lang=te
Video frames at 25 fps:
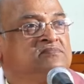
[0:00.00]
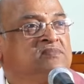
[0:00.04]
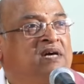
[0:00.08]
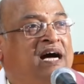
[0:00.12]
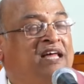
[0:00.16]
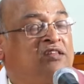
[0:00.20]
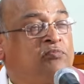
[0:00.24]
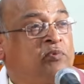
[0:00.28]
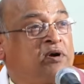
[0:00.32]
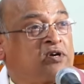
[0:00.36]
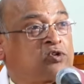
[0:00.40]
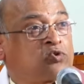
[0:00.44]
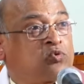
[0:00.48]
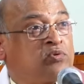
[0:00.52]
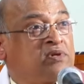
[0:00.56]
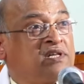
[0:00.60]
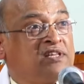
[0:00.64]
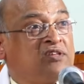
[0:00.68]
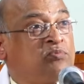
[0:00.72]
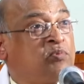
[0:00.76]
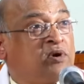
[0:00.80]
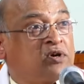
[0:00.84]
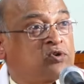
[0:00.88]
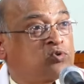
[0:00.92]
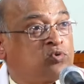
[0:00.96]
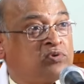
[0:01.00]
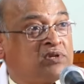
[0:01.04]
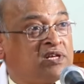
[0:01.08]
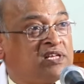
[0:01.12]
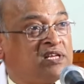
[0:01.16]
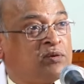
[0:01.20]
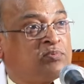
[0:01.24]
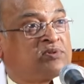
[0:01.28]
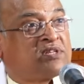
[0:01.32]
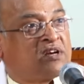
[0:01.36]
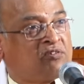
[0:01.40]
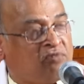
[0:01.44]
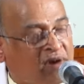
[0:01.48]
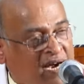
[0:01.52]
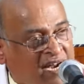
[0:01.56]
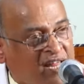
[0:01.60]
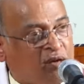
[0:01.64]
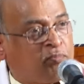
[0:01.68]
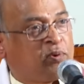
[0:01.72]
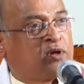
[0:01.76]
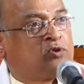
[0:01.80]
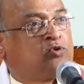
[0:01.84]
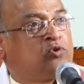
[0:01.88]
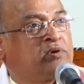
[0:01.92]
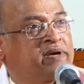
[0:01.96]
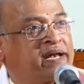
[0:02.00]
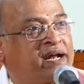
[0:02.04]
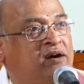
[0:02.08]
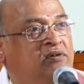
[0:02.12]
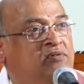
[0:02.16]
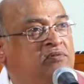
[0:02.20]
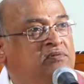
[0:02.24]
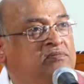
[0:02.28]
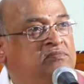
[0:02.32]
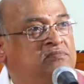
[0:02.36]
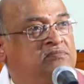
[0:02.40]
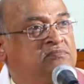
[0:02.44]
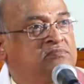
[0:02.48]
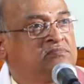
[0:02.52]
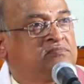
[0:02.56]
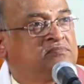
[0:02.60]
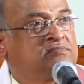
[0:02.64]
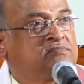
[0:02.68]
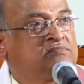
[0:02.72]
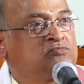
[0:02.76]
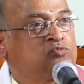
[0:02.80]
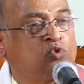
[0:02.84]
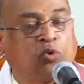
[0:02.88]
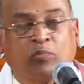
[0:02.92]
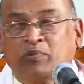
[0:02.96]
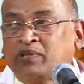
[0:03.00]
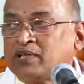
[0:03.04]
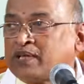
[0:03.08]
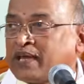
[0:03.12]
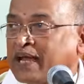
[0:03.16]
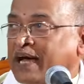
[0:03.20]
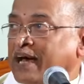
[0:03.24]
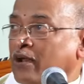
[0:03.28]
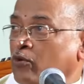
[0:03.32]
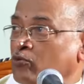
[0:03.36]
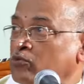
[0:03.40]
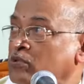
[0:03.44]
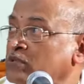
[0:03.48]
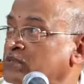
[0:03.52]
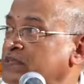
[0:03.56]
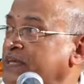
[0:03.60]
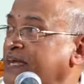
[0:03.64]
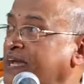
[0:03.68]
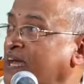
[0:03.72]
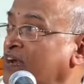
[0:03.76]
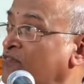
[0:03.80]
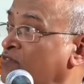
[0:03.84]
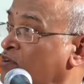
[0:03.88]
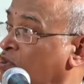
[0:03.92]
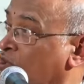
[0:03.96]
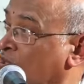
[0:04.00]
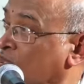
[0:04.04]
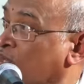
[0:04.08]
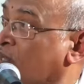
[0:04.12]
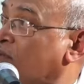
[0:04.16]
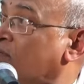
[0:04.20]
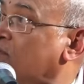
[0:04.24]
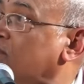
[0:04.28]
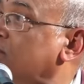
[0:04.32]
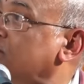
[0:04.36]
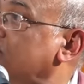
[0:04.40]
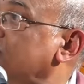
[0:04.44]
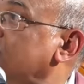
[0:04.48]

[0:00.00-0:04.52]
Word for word: అది పట్టుకుంది ఇది పట్టుకుందని చెప్తాడు వాడే పదో తొమ్మిది గ్రహాలు వదిలితే కానీ వీడు వదలడు